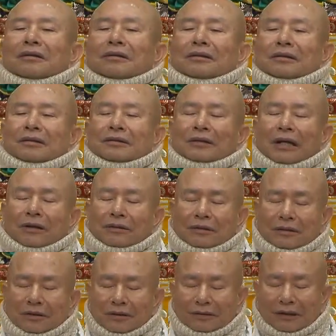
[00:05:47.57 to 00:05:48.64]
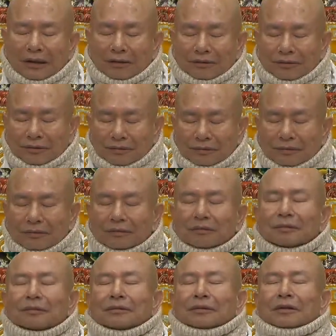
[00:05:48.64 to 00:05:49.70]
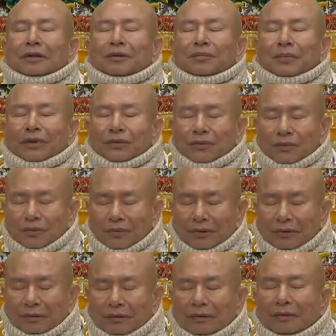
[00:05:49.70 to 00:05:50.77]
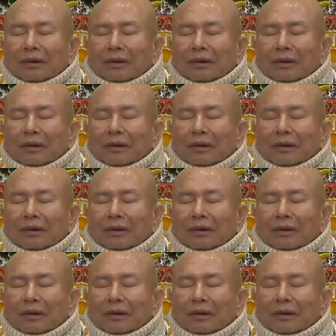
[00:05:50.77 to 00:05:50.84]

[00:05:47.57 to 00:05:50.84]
你上你的上师，你的本尊